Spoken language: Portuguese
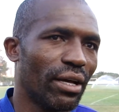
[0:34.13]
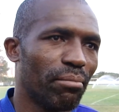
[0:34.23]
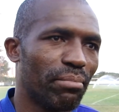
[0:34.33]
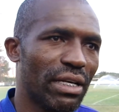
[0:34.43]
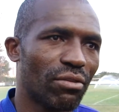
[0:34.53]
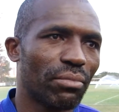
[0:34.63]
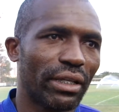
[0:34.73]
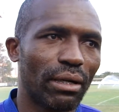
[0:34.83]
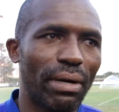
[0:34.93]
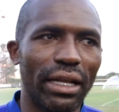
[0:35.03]
mas vamos estar tá
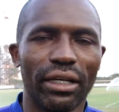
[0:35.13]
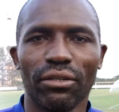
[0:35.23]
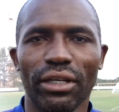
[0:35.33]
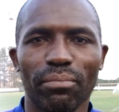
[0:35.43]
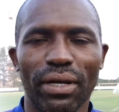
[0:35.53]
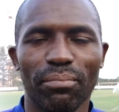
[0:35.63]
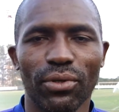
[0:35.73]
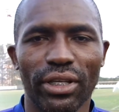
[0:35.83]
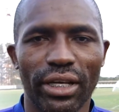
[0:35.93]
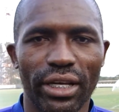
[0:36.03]
trabalhando aí para
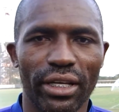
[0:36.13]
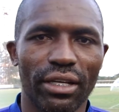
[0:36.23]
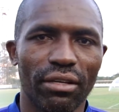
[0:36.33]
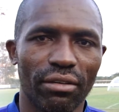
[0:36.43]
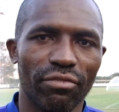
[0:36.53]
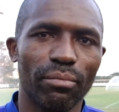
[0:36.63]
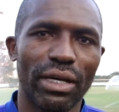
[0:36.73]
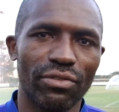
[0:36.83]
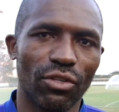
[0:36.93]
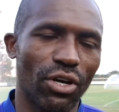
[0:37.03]
poder vir mais
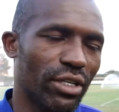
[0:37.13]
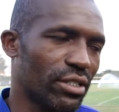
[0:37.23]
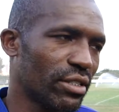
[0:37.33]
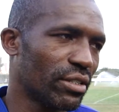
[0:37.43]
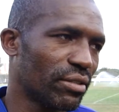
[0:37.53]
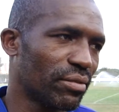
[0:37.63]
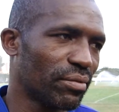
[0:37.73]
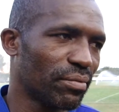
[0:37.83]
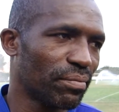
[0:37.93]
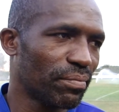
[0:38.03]
vitórias
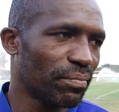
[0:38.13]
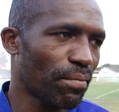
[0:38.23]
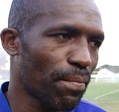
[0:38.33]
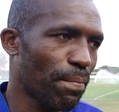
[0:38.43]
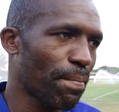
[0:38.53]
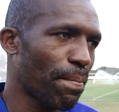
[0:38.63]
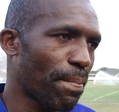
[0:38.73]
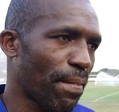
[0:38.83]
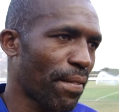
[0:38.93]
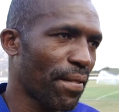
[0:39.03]
exatamente, né? O que
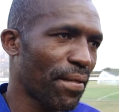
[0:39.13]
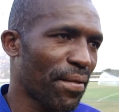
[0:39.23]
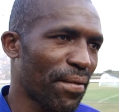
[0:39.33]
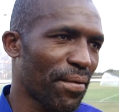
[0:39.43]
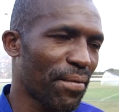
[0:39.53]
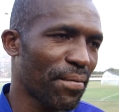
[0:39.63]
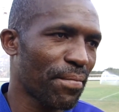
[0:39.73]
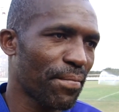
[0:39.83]
acabou estragando a sua